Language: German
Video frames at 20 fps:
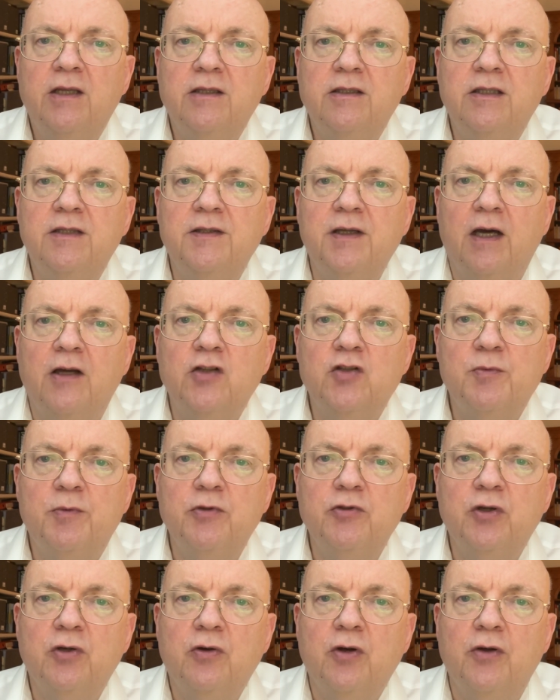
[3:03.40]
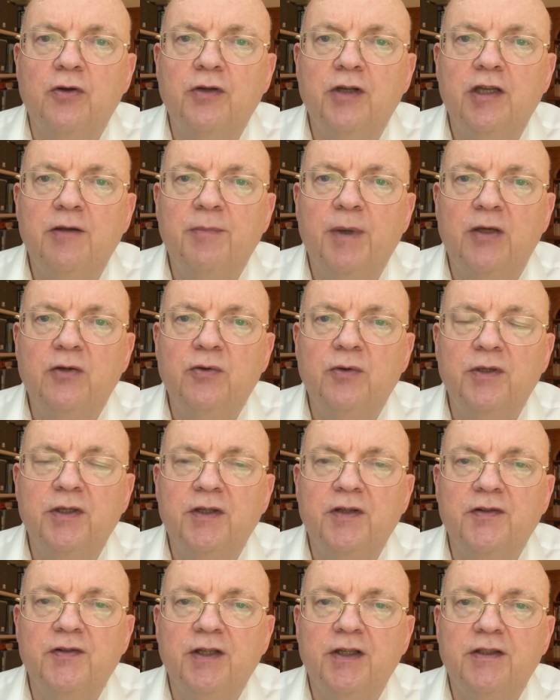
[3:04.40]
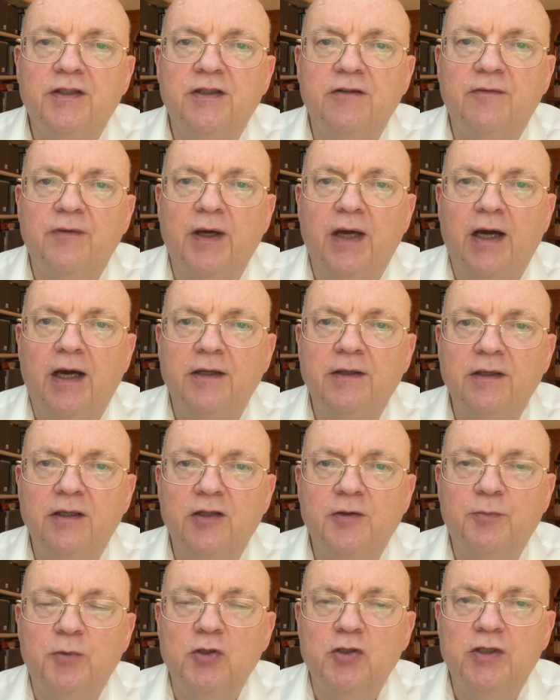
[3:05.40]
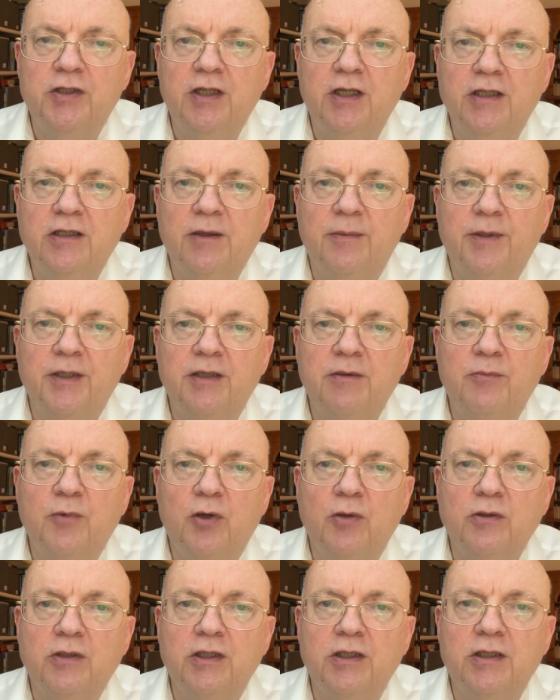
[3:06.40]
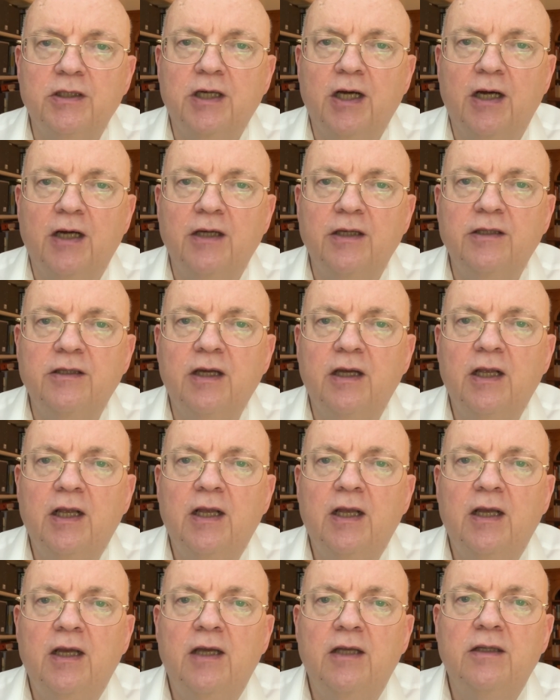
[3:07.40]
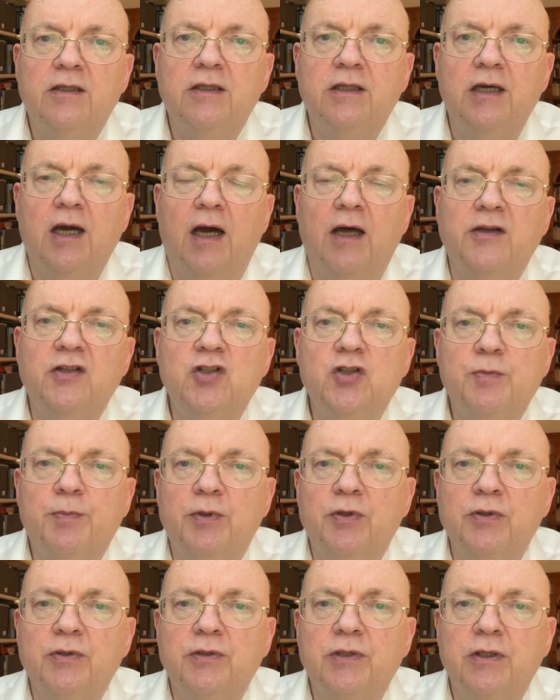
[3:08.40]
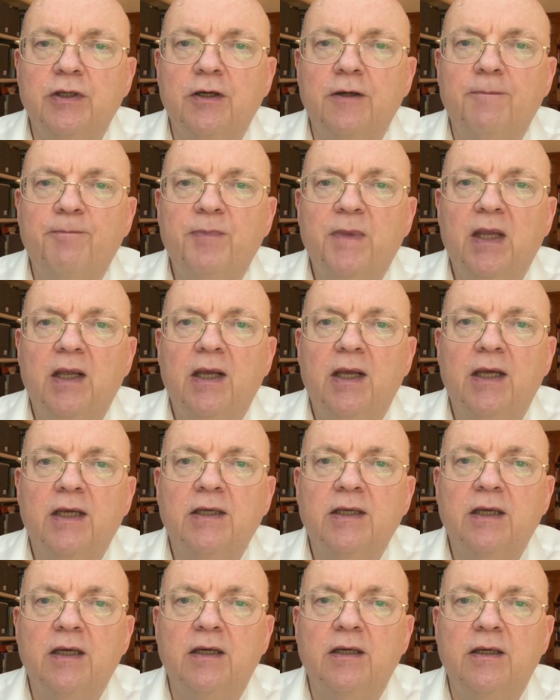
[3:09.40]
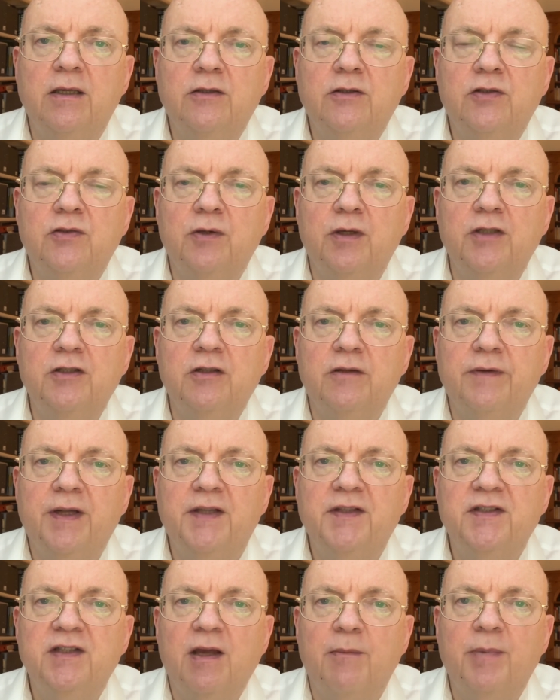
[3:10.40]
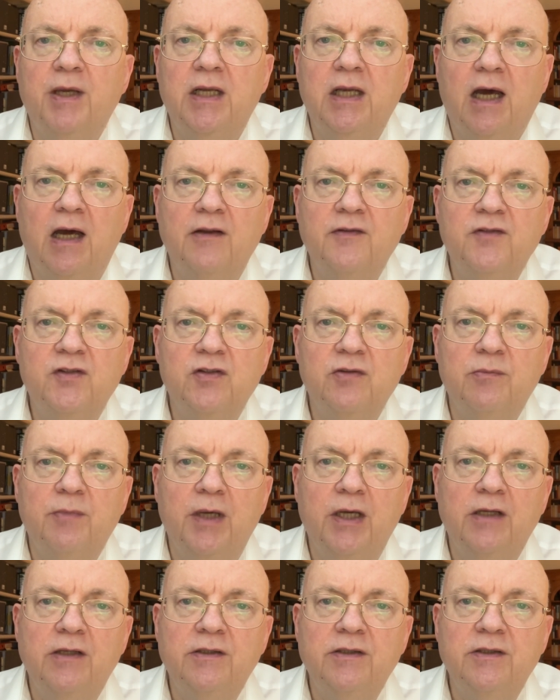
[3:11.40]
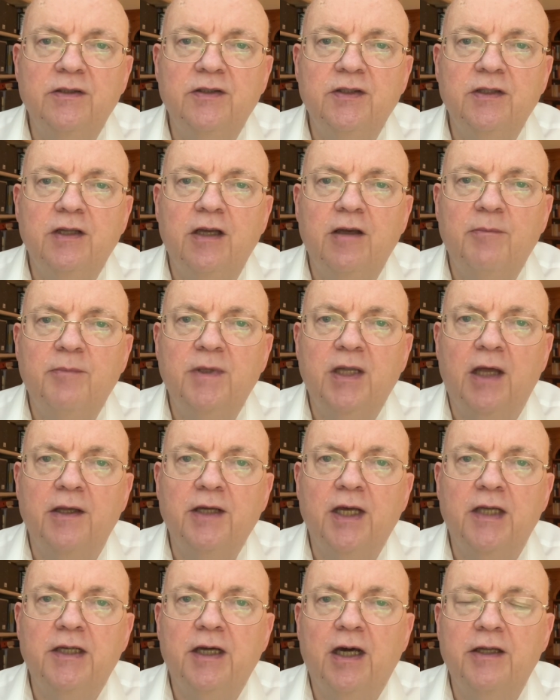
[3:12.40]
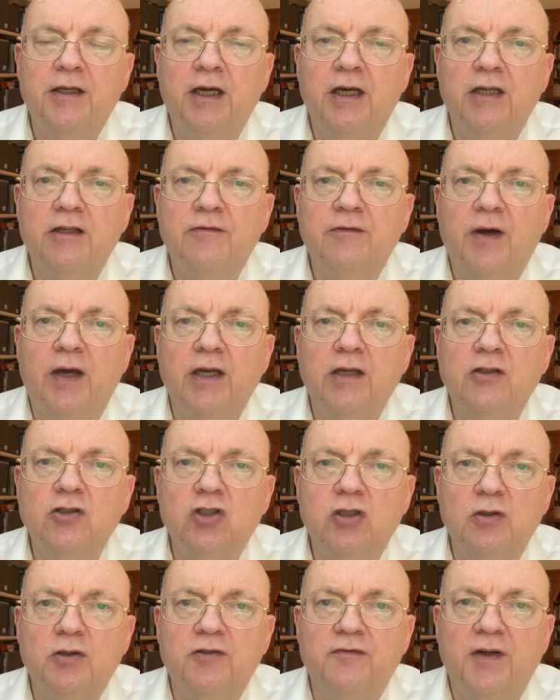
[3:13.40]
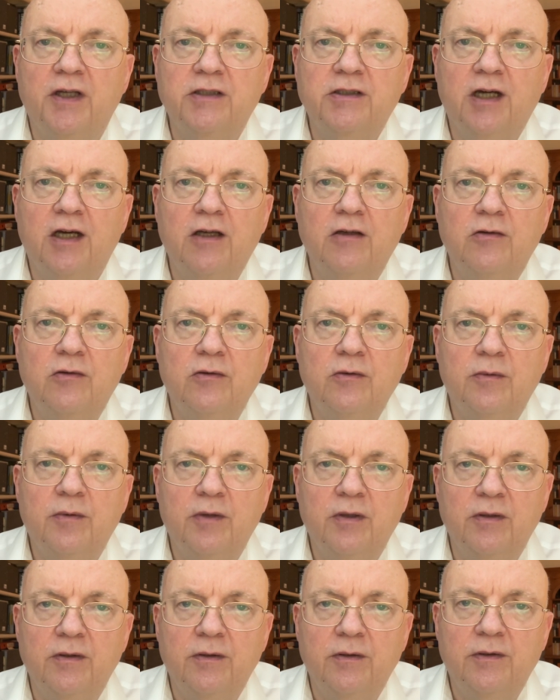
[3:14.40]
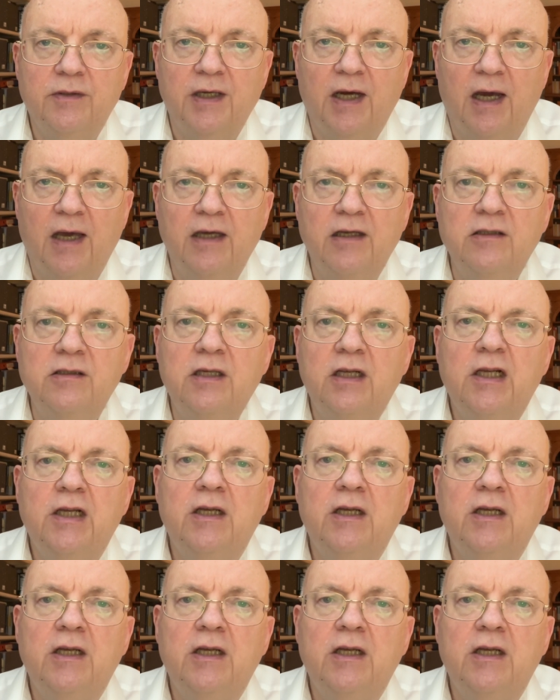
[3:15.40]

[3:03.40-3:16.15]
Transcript: Diese Ansprüche können nicht mehr durchgesetzt werden. Es besteht aber die Möglichkeit, die Ansprüche äh, zur Insolvenztabelle anzumelden. Sie nehmen dann an einer etwaigen Schlussverteilung teil.